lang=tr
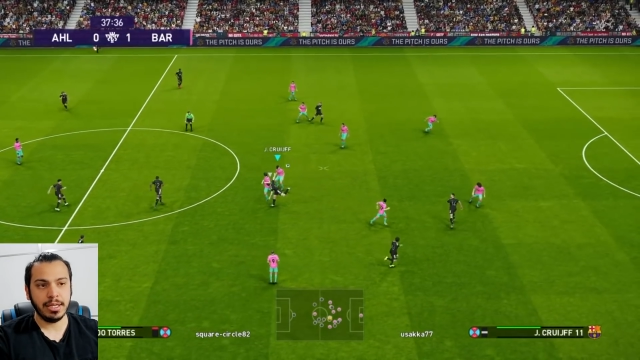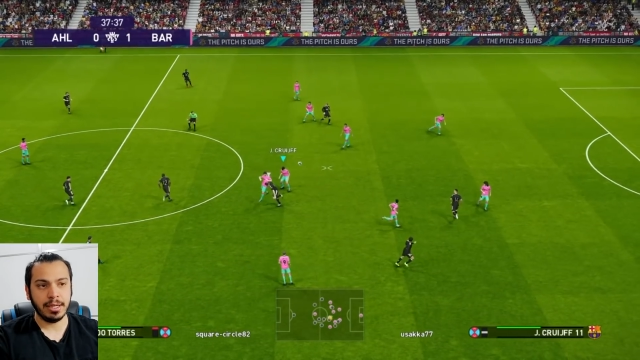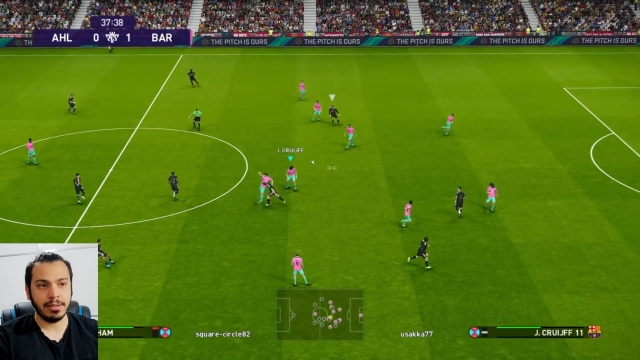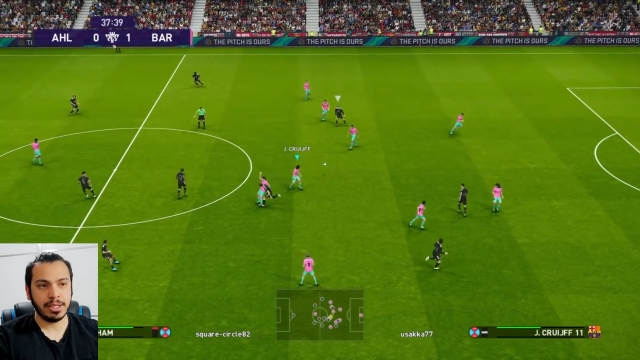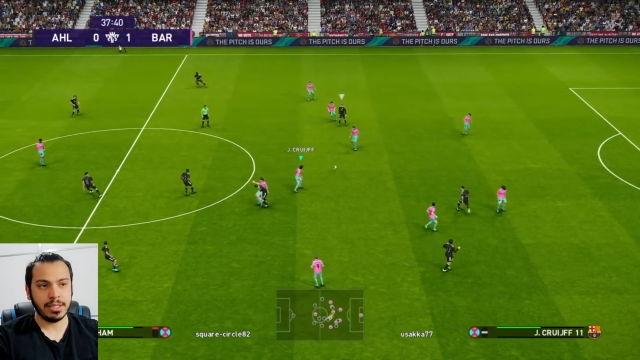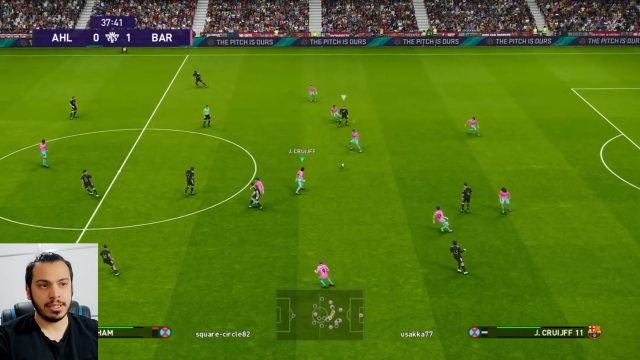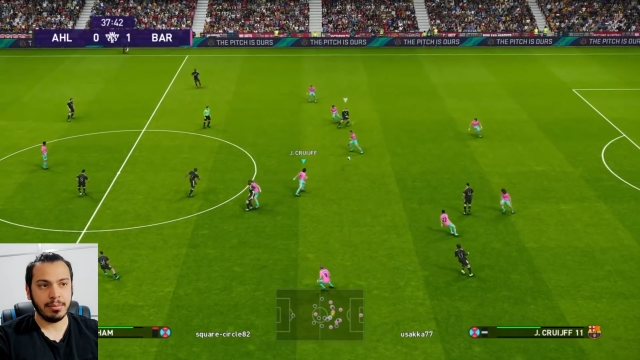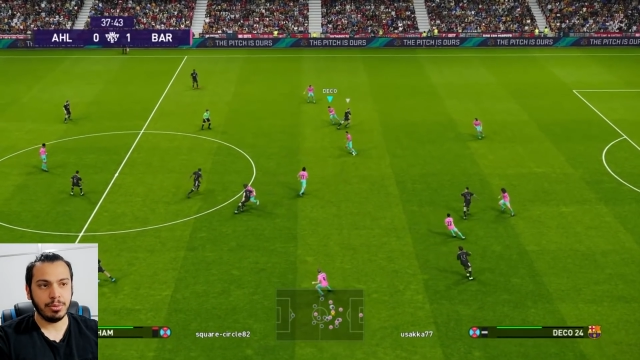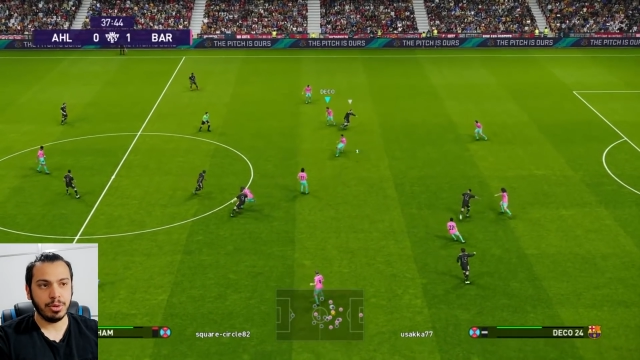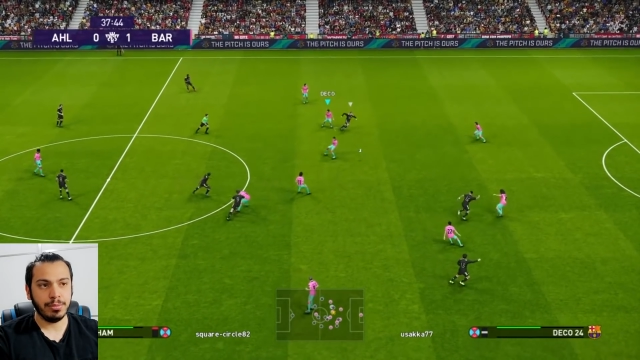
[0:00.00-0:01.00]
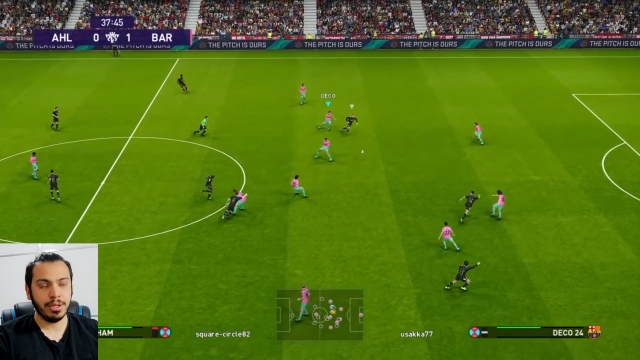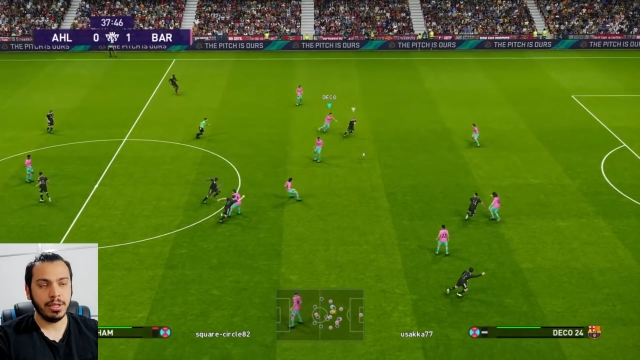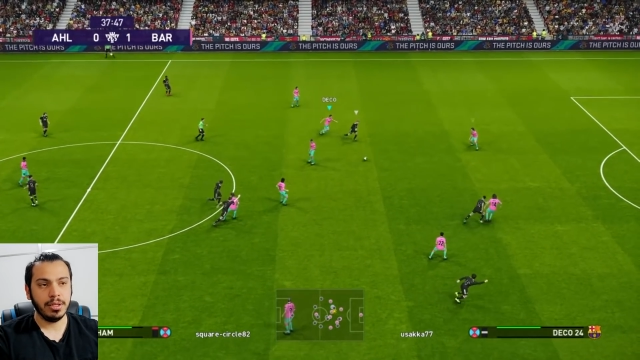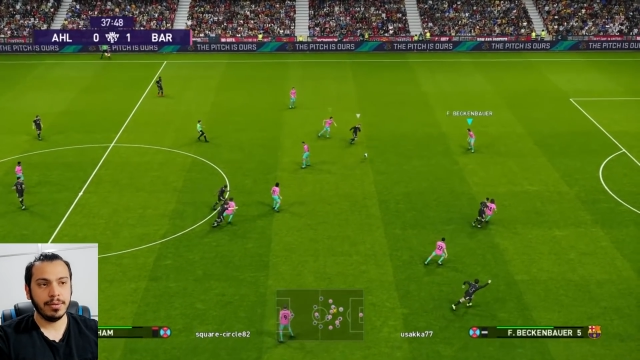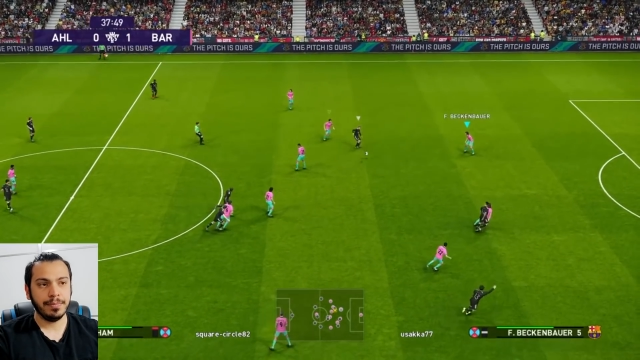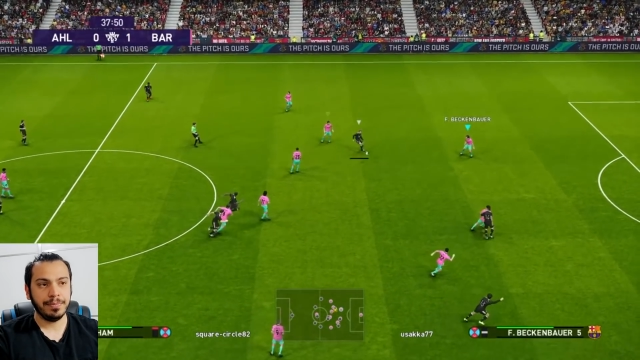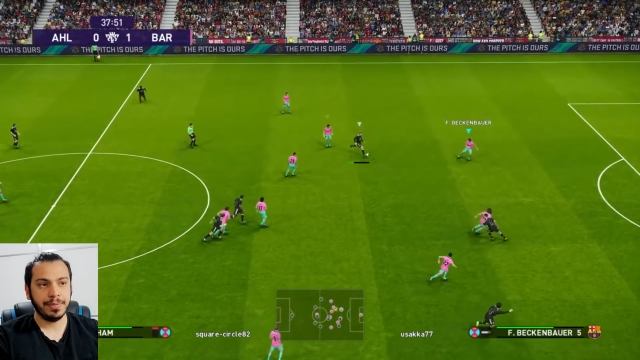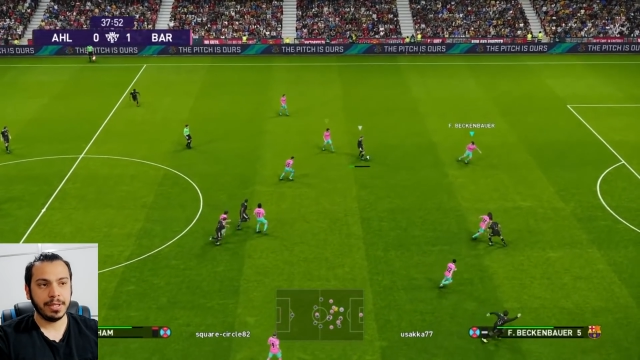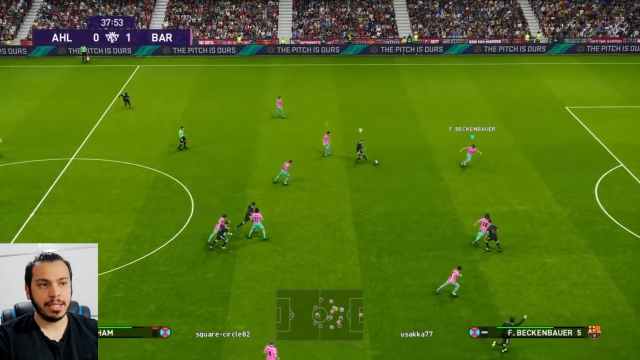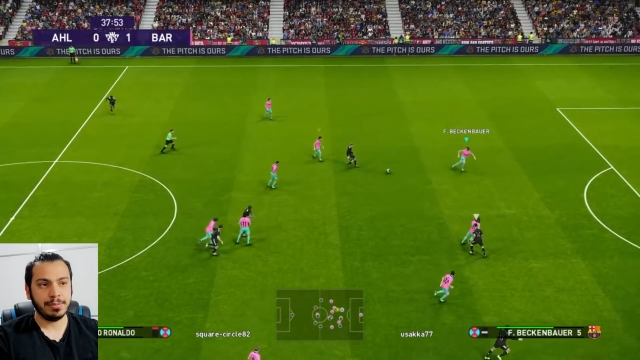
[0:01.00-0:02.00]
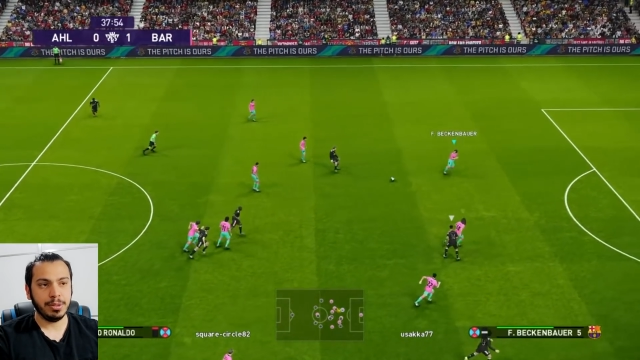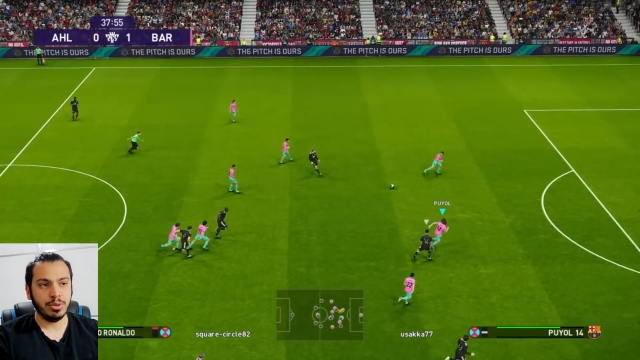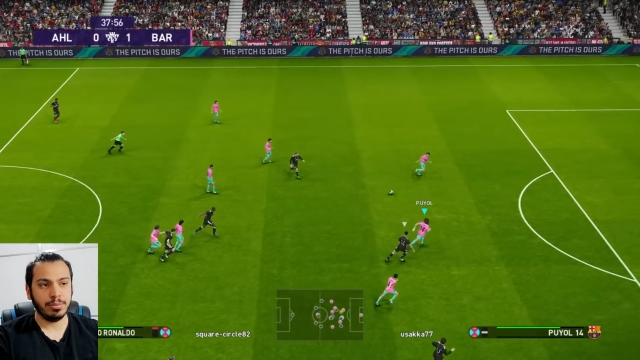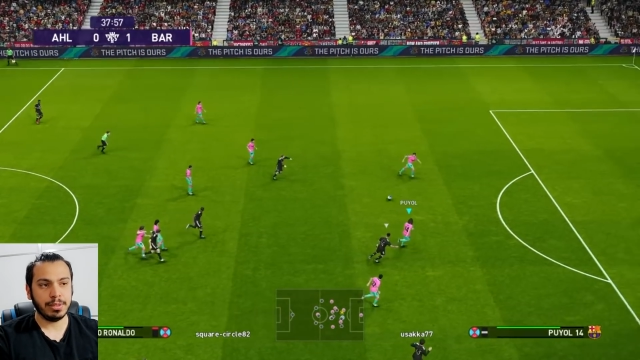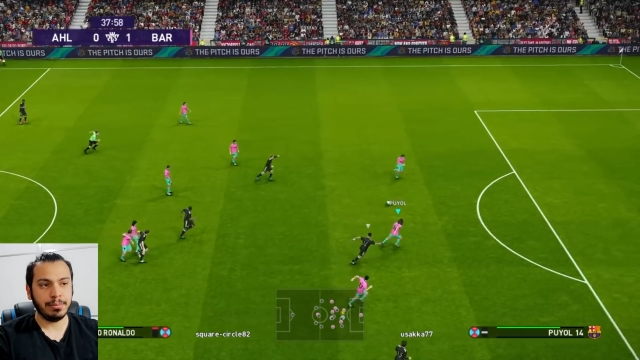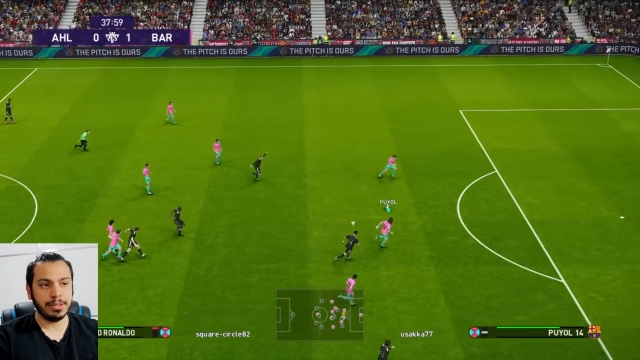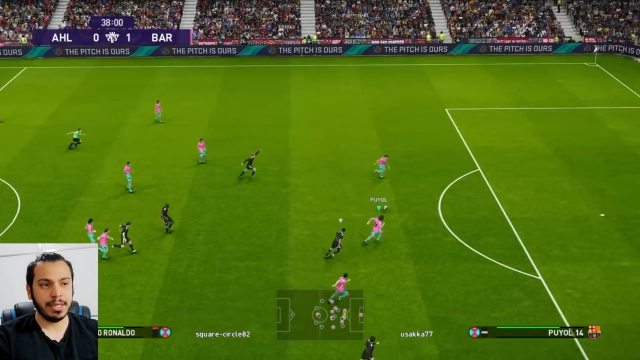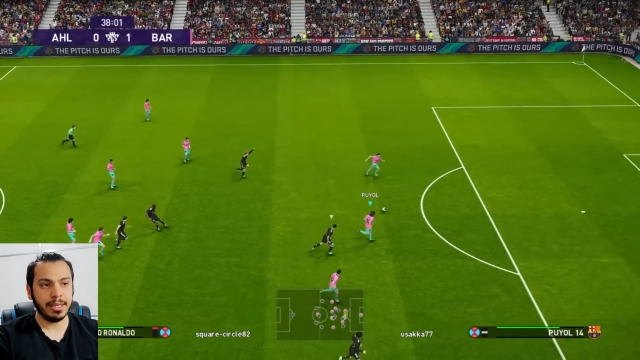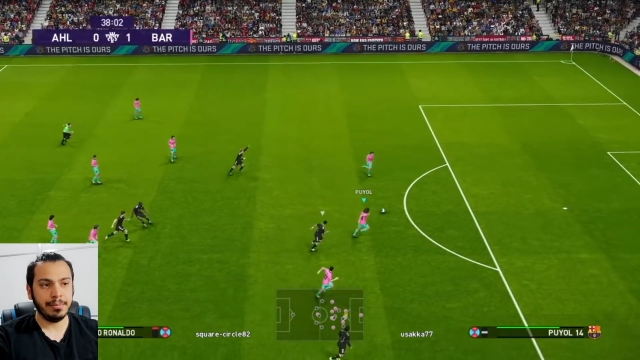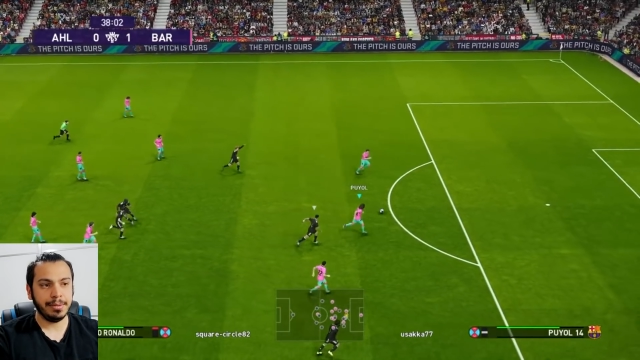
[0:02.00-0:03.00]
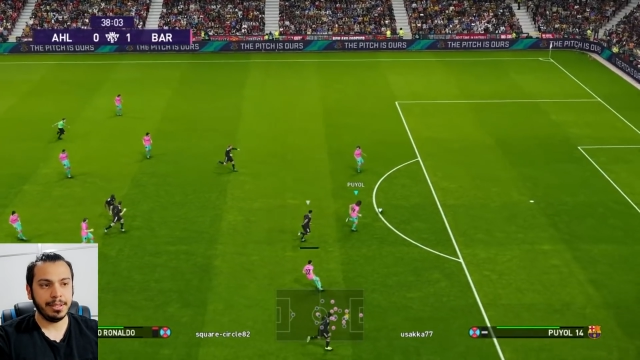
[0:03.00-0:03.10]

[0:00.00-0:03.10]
yarayacağını sanmıyorum. Kaçmayın toptan bir tane.